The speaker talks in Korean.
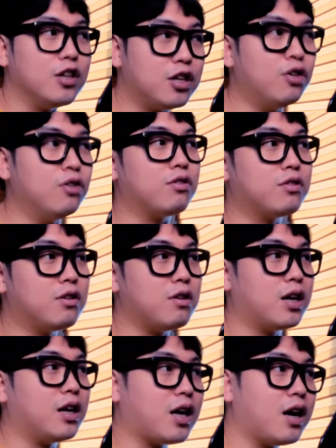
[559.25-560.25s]
이런 것들을
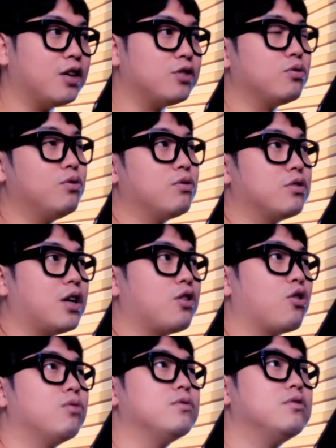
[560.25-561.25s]
생각해가지고 그냥
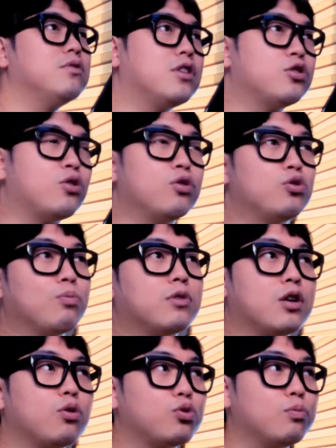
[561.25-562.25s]
여러분들이 저는 좀
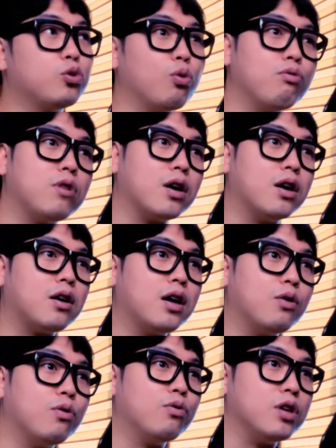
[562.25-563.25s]
그래도 좀 좋은 생각 연락을
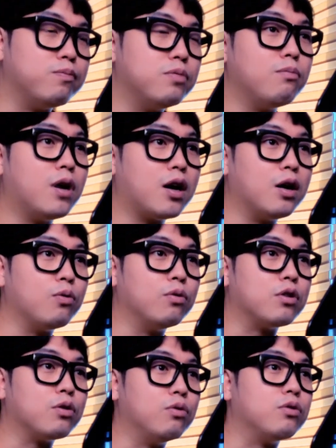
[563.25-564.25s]
하고 이쁜
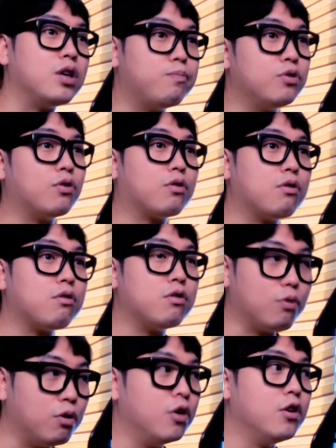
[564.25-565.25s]
말하고 그리고 이쁜 댓글
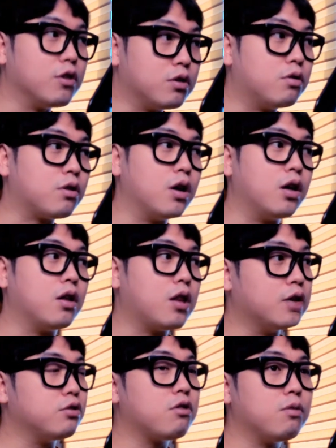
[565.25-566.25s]
쓰고 그렇게
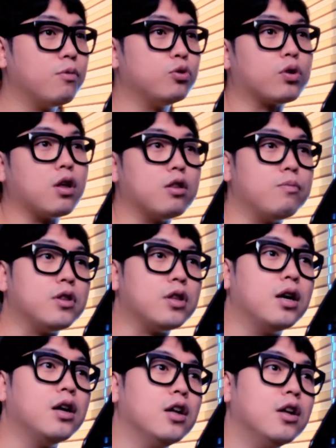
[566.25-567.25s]
사셨으면
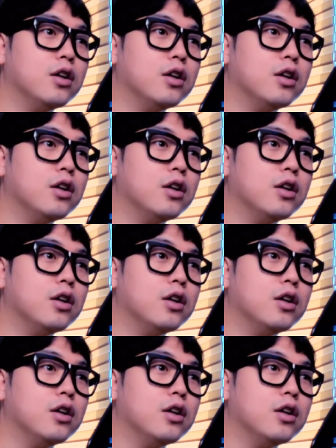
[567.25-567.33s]
좋겠습니다.